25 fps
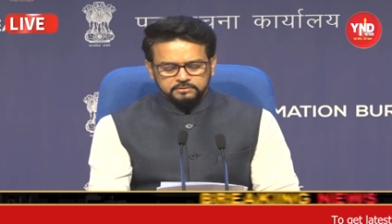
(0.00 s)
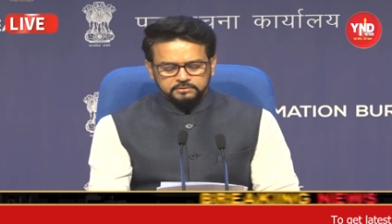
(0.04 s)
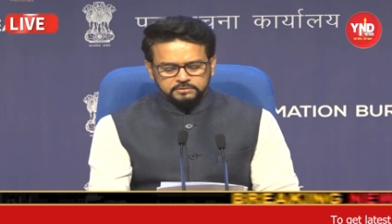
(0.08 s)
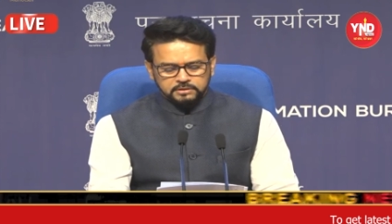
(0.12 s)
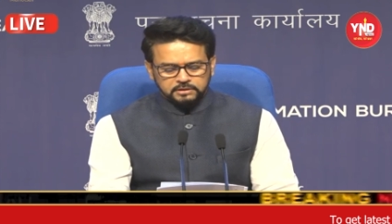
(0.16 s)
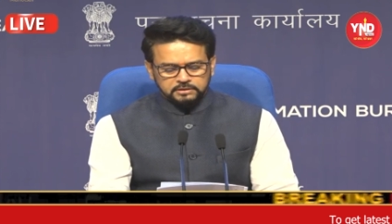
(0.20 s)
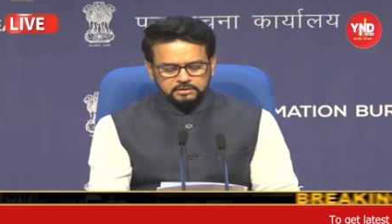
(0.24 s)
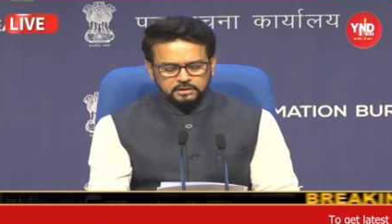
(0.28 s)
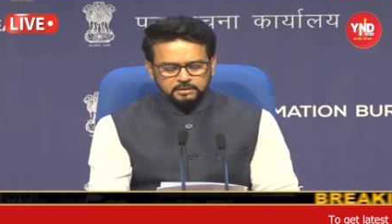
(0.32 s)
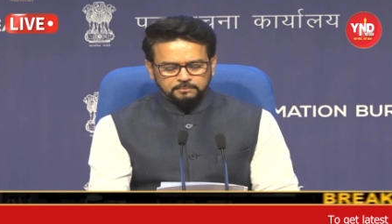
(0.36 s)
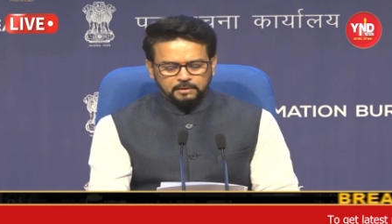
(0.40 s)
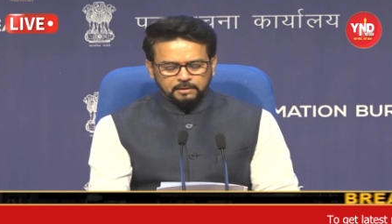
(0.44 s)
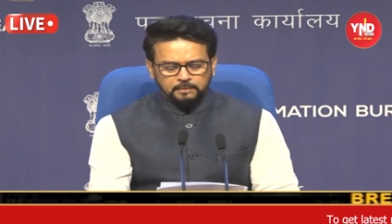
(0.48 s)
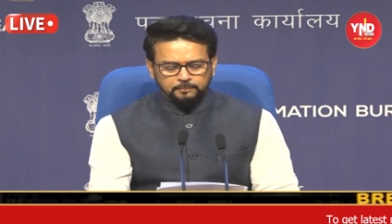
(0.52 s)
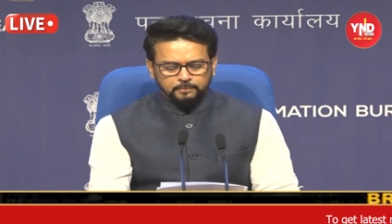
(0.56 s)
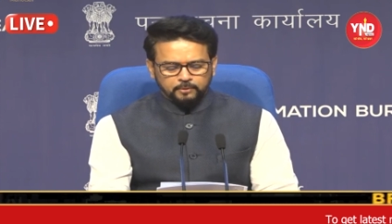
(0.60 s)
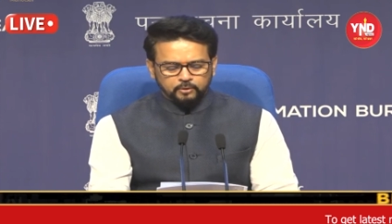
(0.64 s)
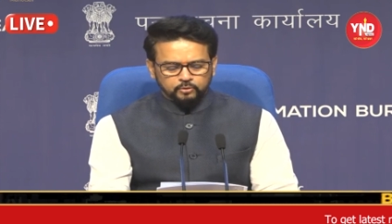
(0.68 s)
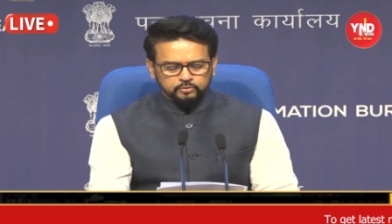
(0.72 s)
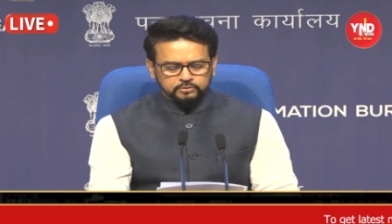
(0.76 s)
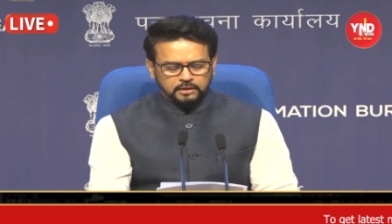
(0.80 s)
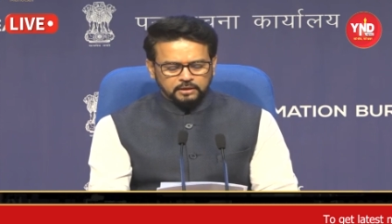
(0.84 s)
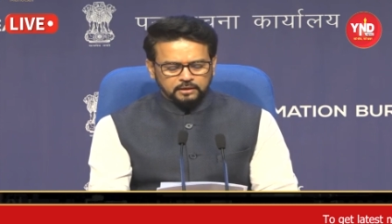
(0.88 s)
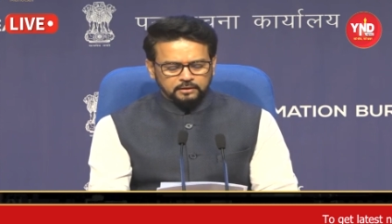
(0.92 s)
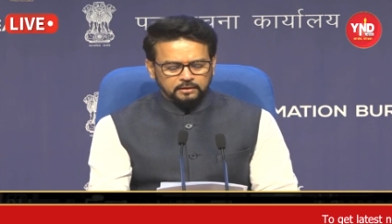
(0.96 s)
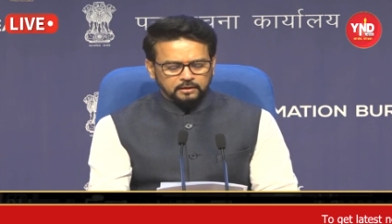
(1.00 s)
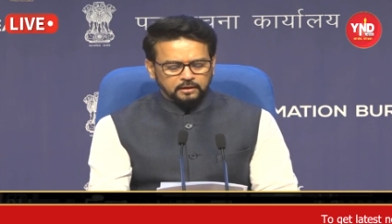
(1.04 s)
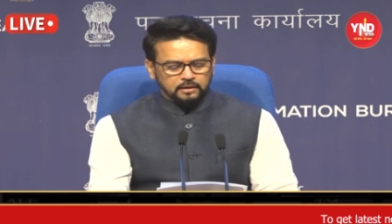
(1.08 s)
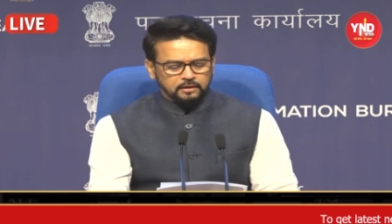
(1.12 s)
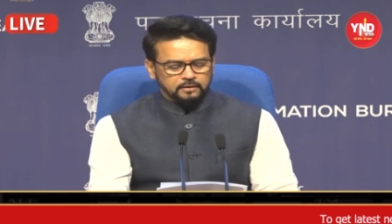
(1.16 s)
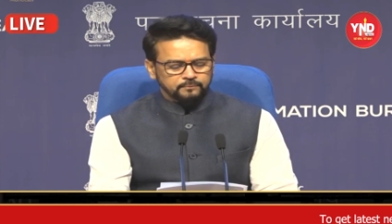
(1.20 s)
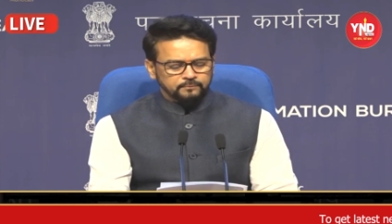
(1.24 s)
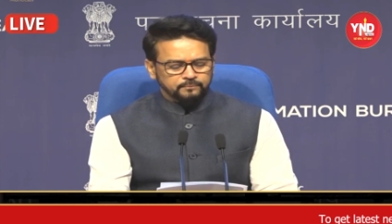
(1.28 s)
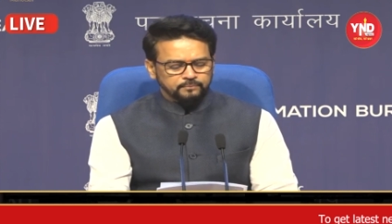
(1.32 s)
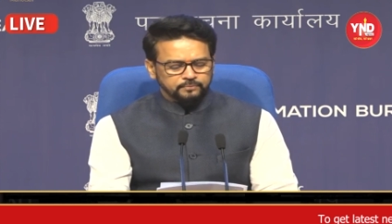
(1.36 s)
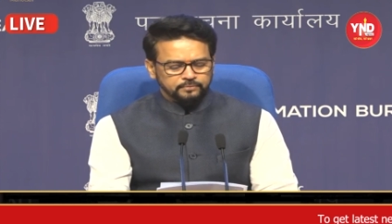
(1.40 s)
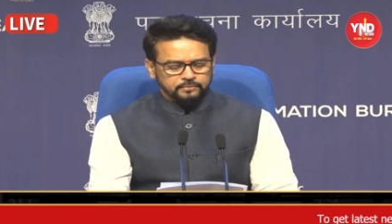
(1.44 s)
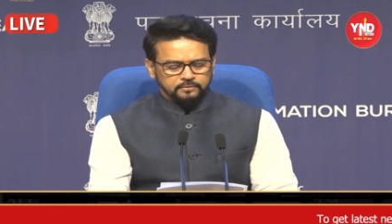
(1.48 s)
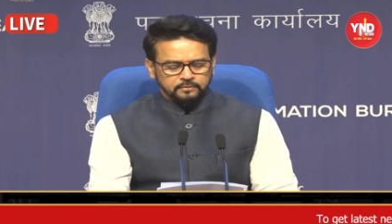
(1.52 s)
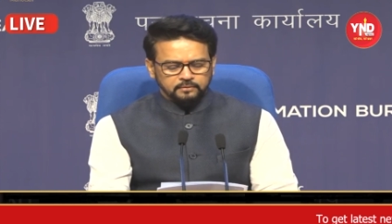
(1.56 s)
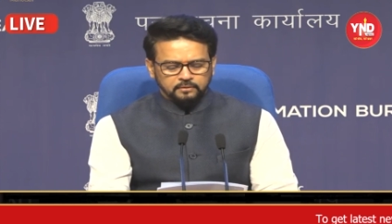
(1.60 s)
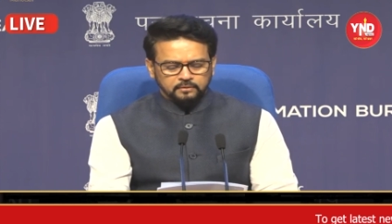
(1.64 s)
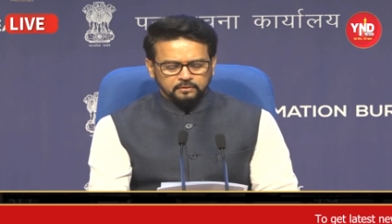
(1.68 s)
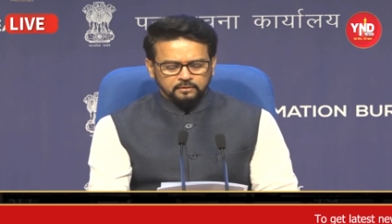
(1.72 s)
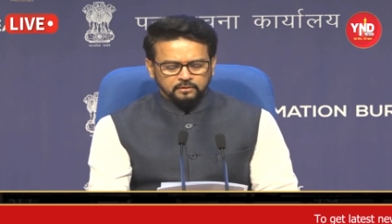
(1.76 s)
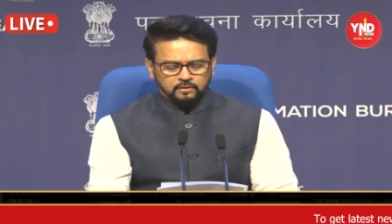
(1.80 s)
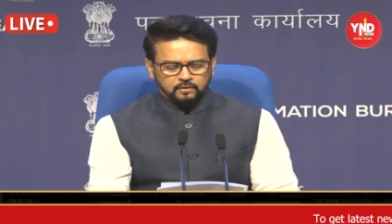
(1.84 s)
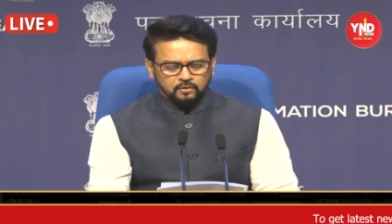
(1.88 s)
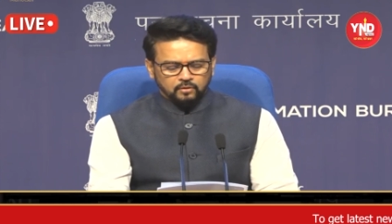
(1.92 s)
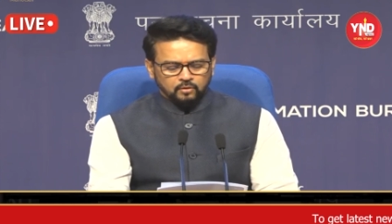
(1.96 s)
चंद्रमा पर उतरना
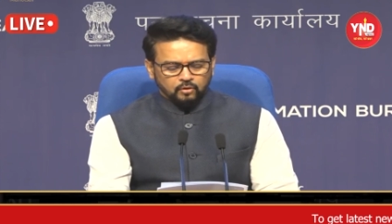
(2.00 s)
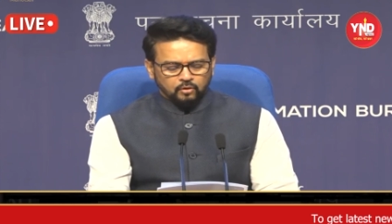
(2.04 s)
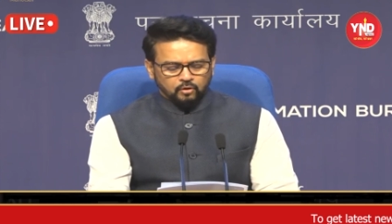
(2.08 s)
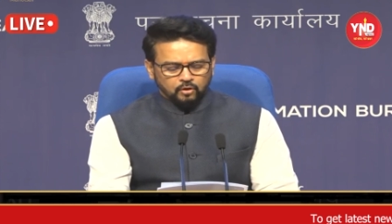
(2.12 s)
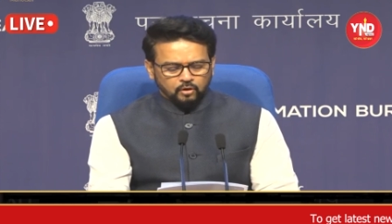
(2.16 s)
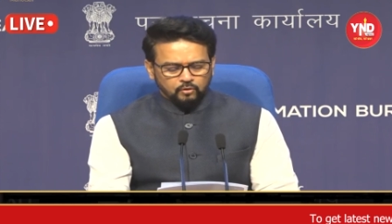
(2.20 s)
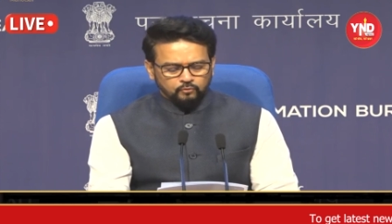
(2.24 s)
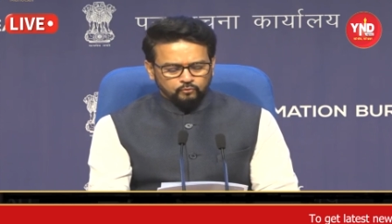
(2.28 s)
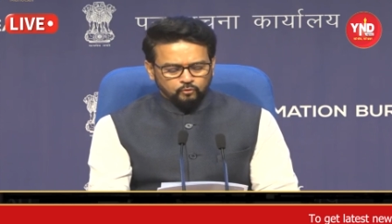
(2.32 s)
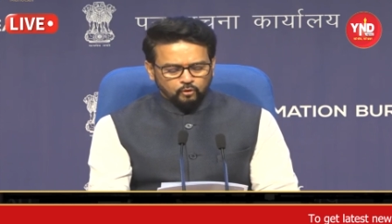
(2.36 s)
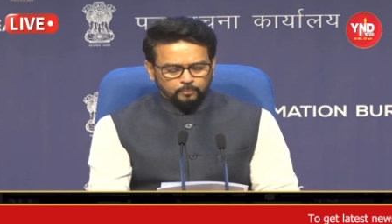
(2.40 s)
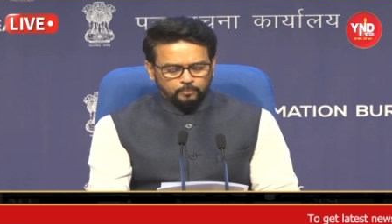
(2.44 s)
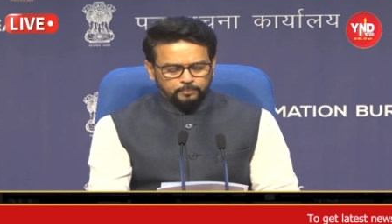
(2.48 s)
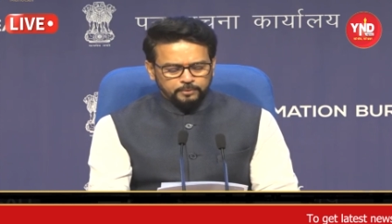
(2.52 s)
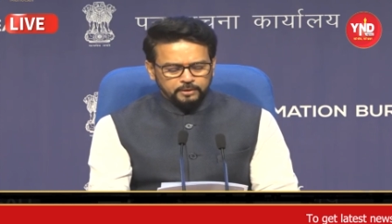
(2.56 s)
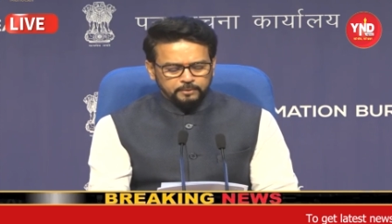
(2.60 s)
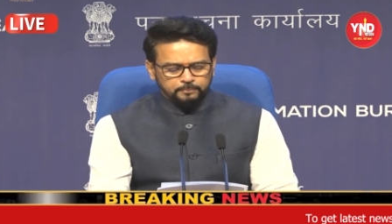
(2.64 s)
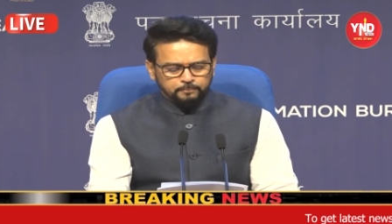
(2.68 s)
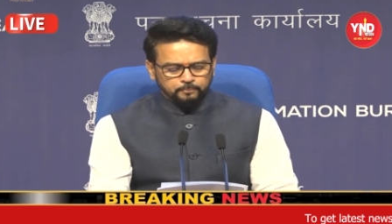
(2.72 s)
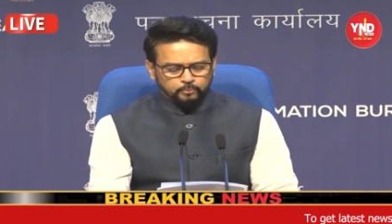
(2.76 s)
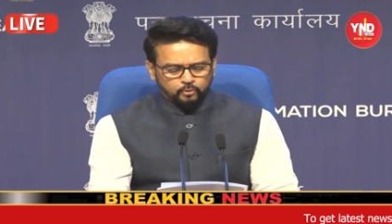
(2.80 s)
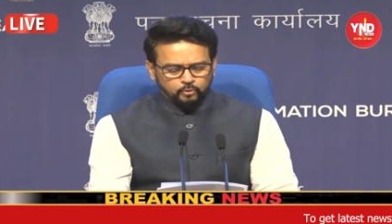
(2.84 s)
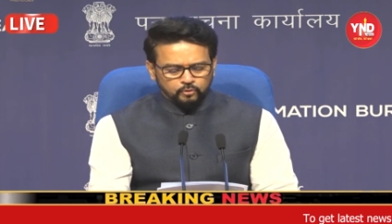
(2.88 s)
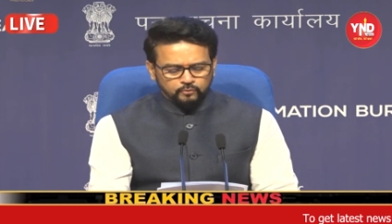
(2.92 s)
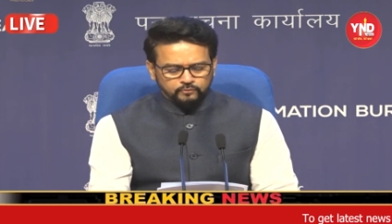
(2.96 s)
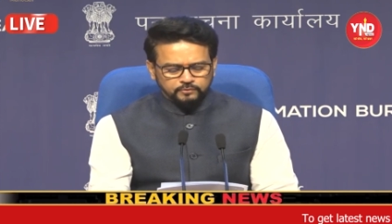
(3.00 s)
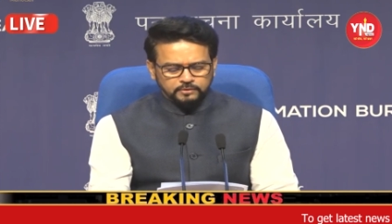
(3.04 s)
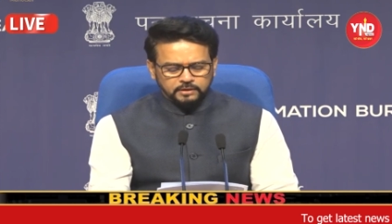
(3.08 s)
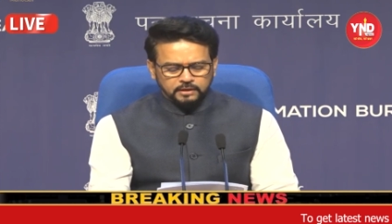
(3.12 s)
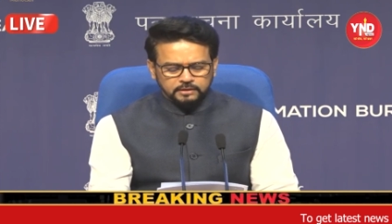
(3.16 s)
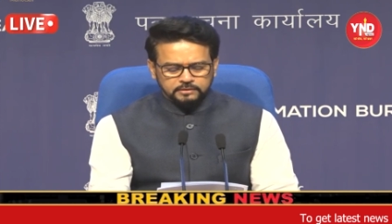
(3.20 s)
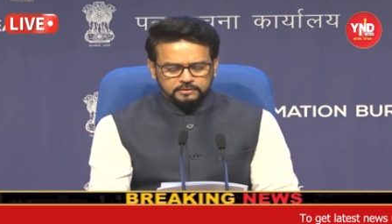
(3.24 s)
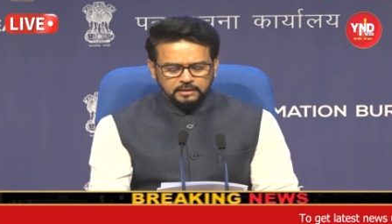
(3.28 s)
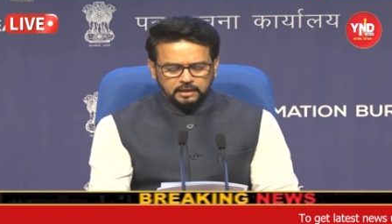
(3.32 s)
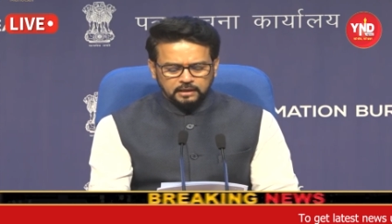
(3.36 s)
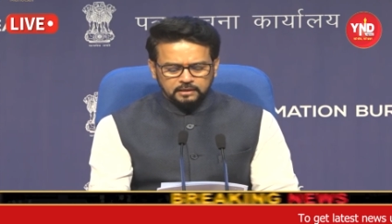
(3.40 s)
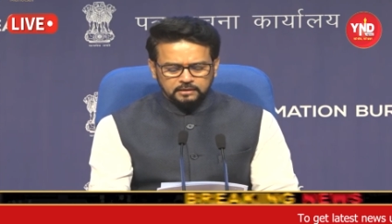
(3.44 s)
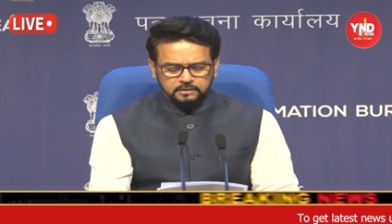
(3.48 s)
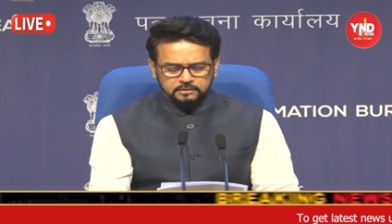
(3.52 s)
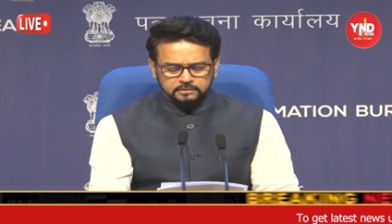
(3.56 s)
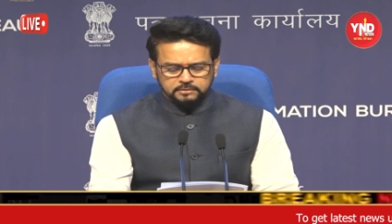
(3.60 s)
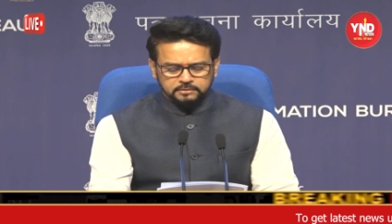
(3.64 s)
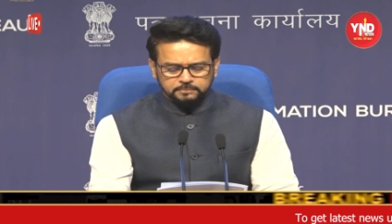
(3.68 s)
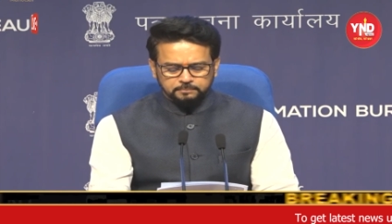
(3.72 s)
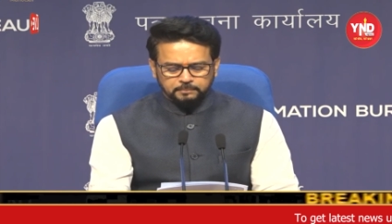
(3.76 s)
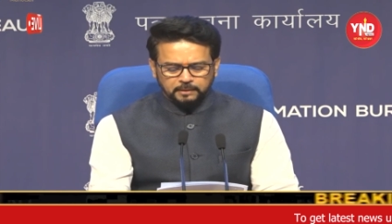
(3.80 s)
और वो भी पूर्व निर्धारित